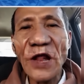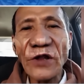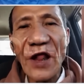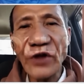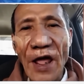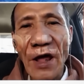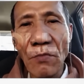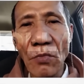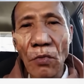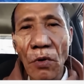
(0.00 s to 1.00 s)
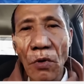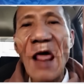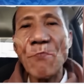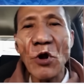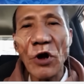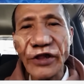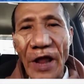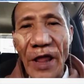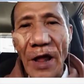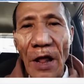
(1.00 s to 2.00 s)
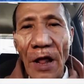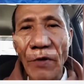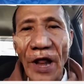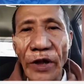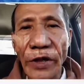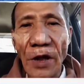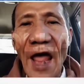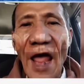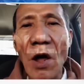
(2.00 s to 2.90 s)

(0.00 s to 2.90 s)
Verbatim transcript: Saya tantang kamu. Laporkan saya kalau berani.